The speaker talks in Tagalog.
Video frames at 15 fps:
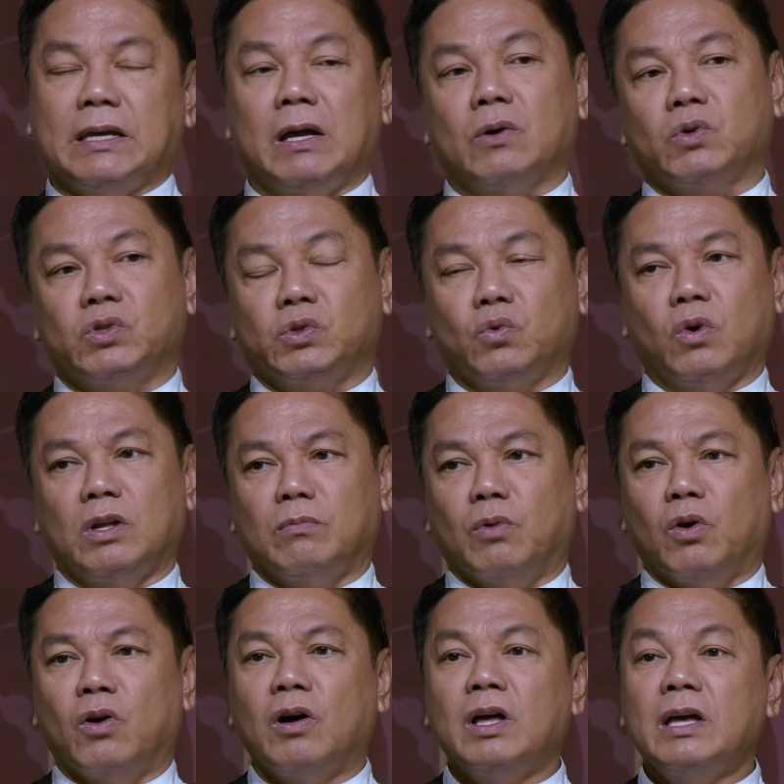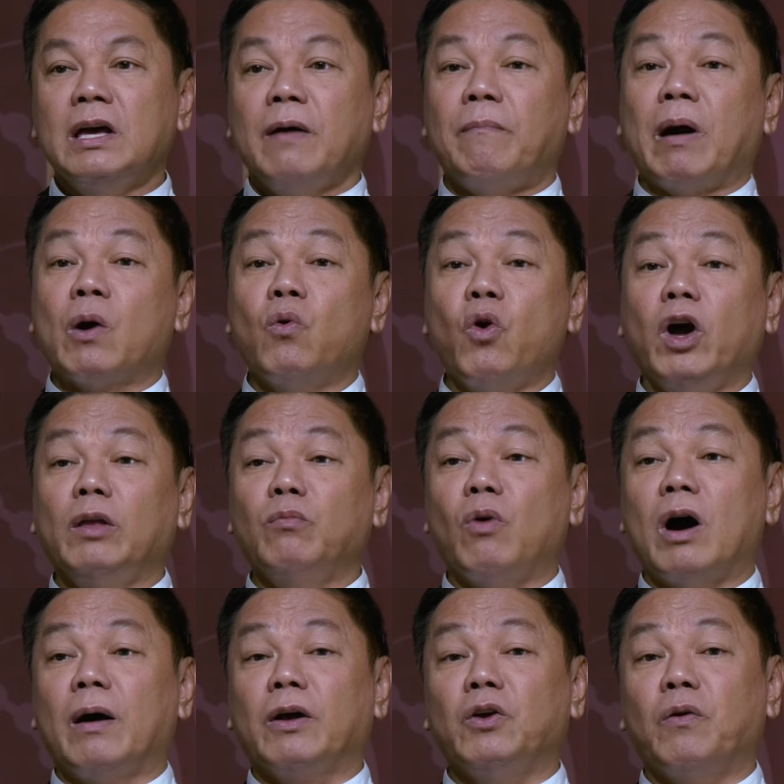sa kagustuhan mo, baguhin
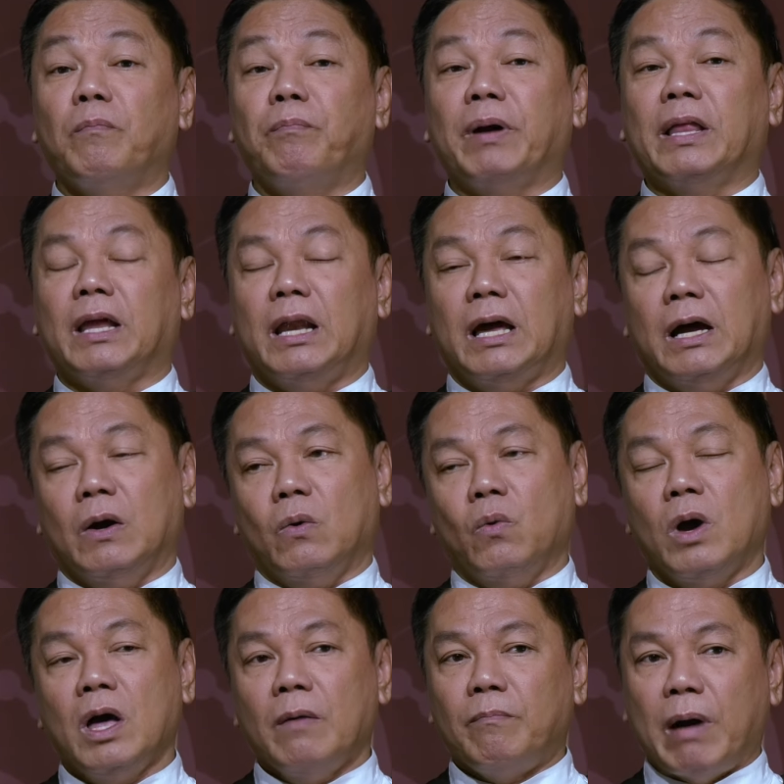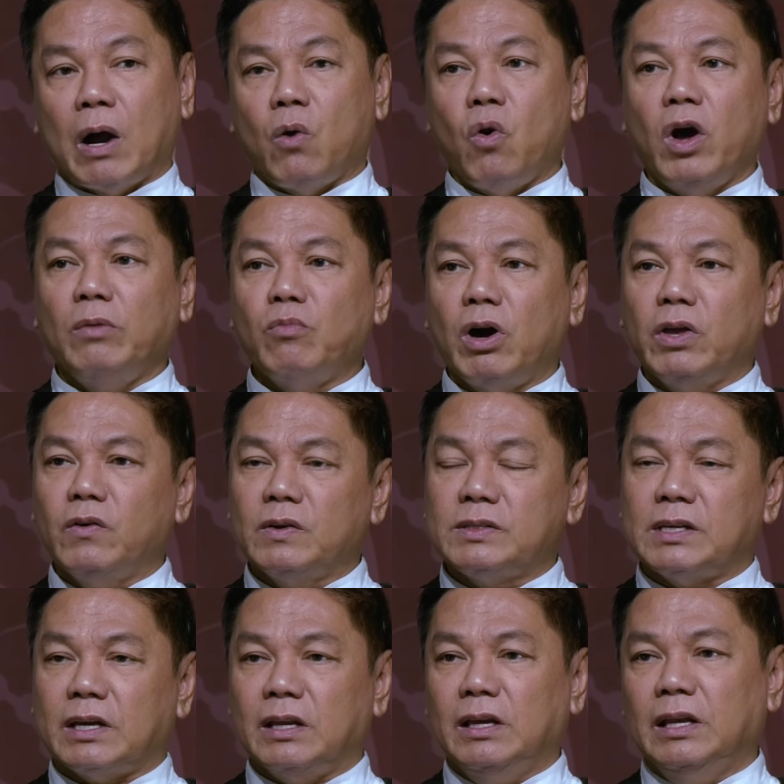mo ang iyong pananaw, baguhin mo ang iyong
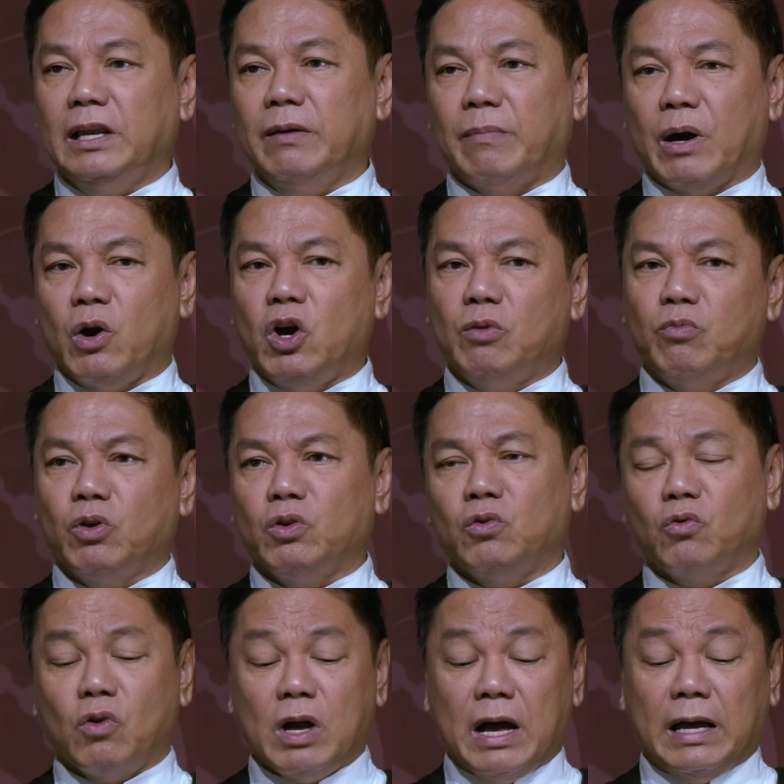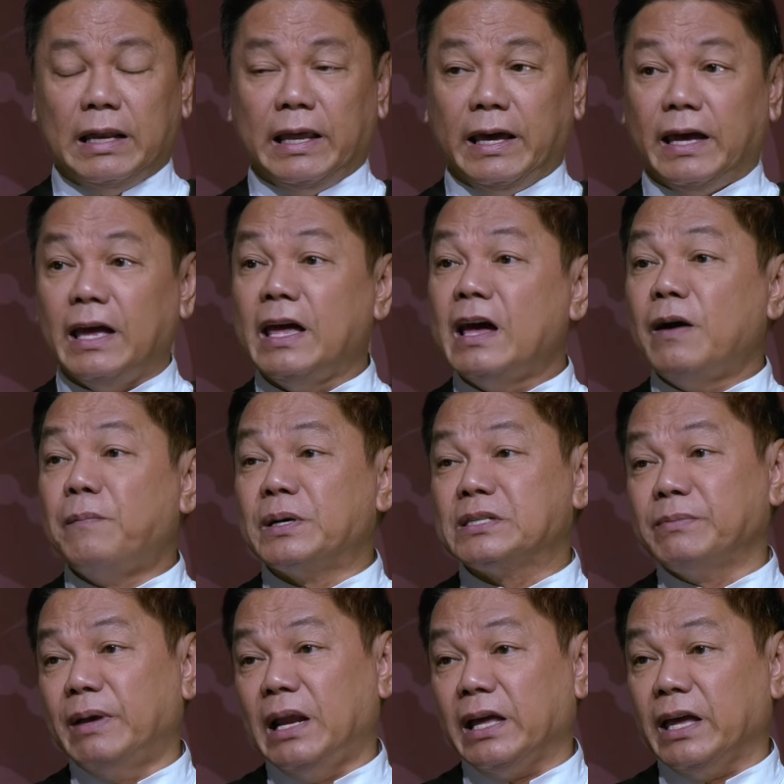sarili, baguhin mo ang iyong ugali, mas
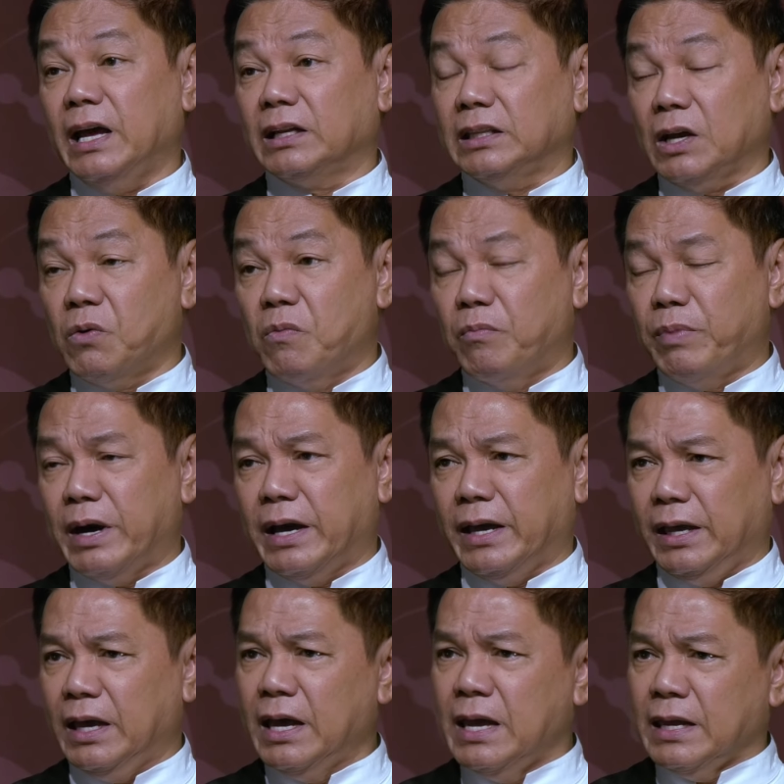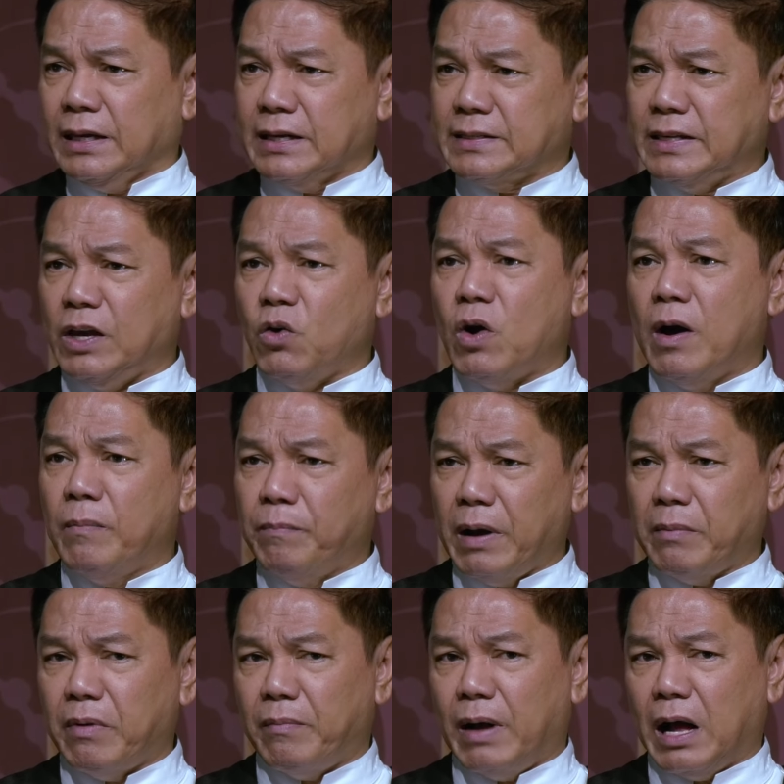malaki ang tagumpay. Kasi kung ang
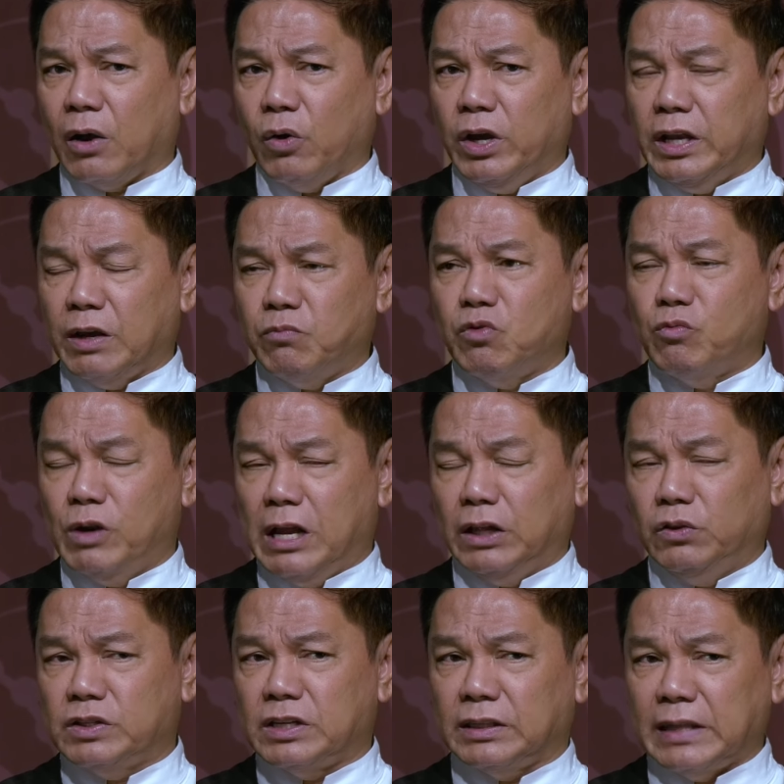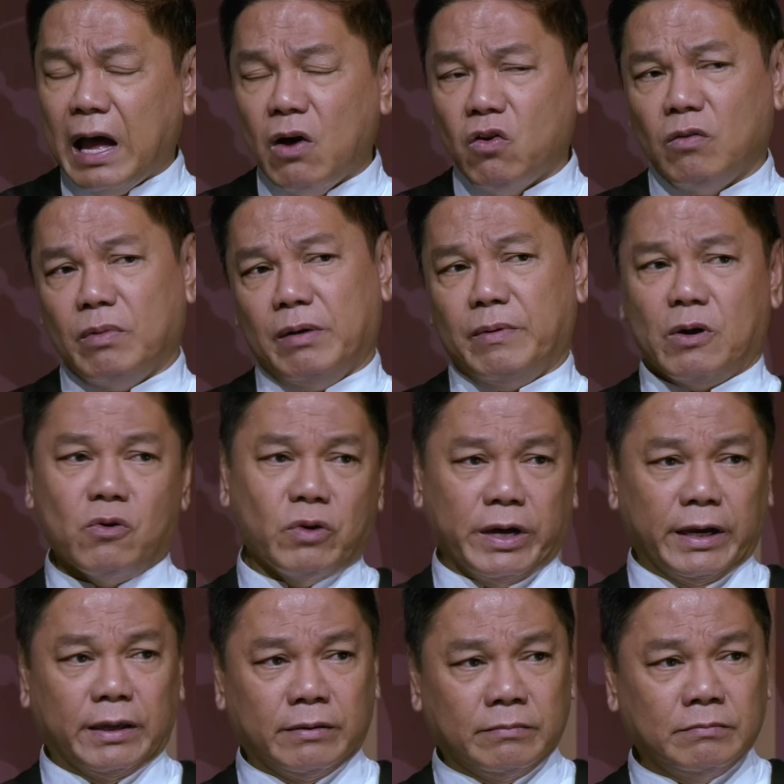pagbabago ay nagmumula doon sa taong
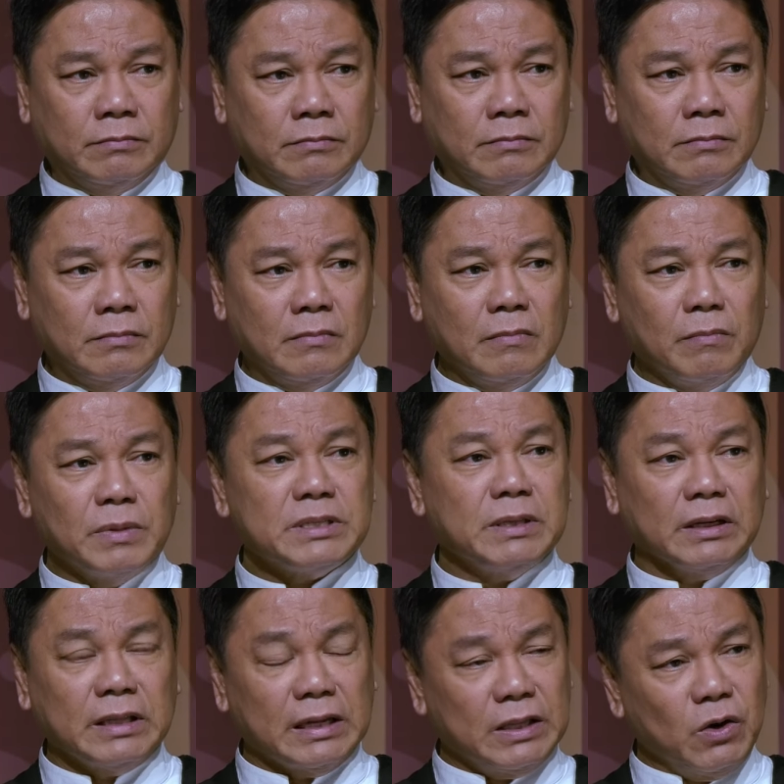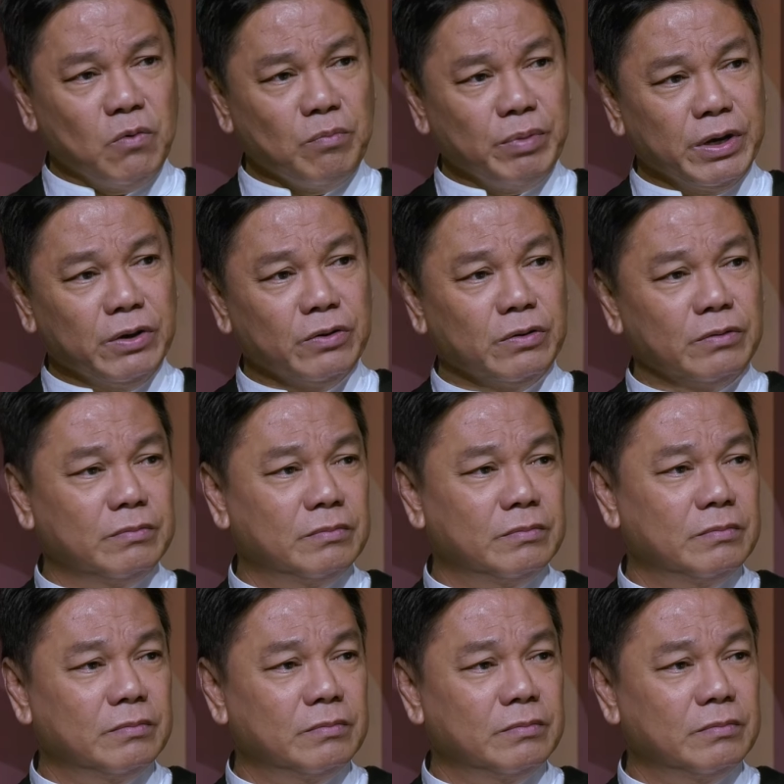babaguhin, mas nagtatagumpay yon.